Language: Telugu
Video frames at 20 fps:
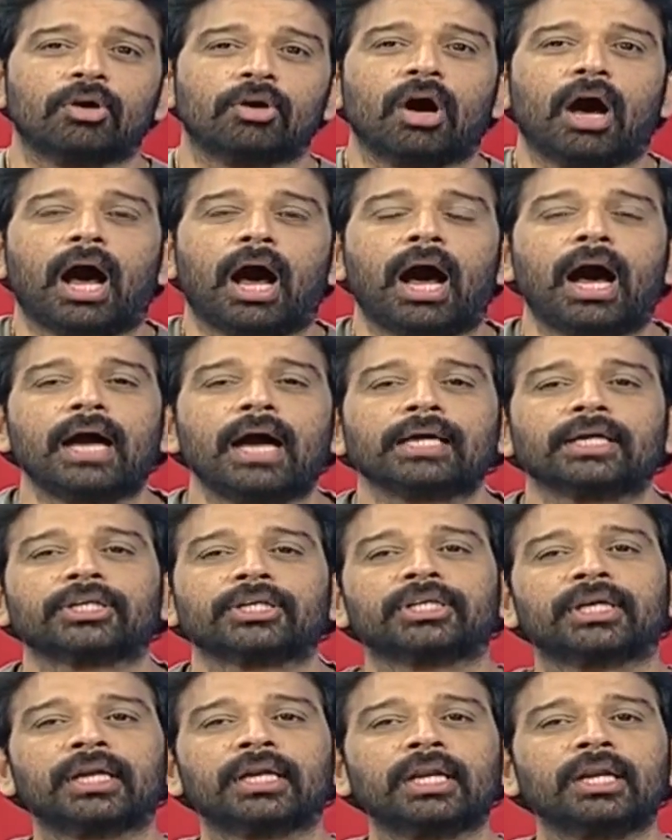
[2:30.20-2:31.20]
సో ఆ
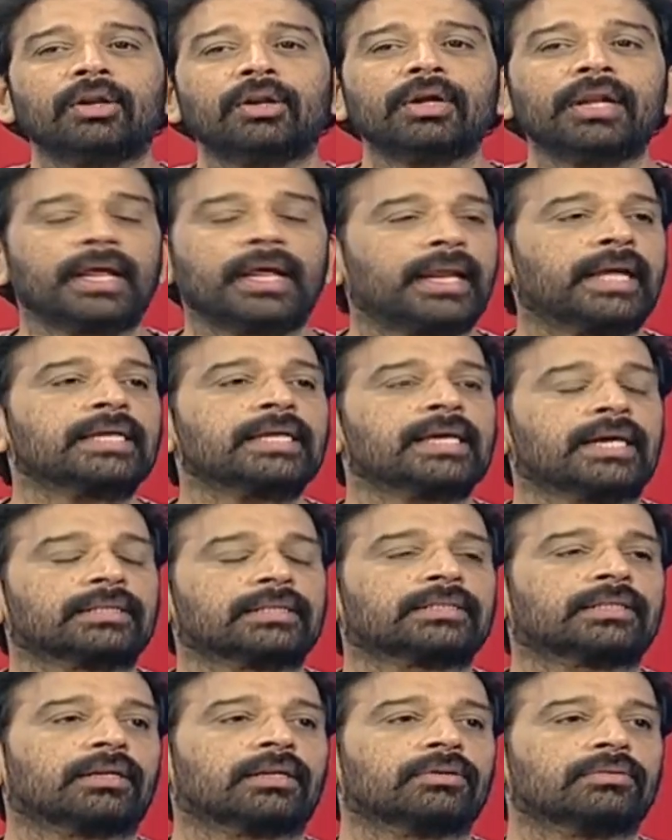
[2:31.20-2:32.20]
క్షణంలో నేనేం
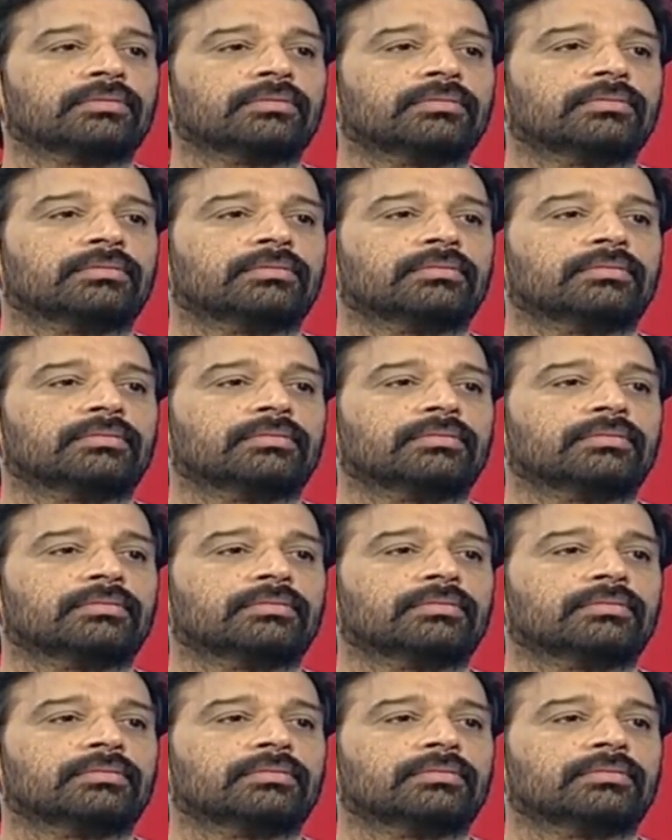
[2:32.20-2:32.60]
చేస్తాను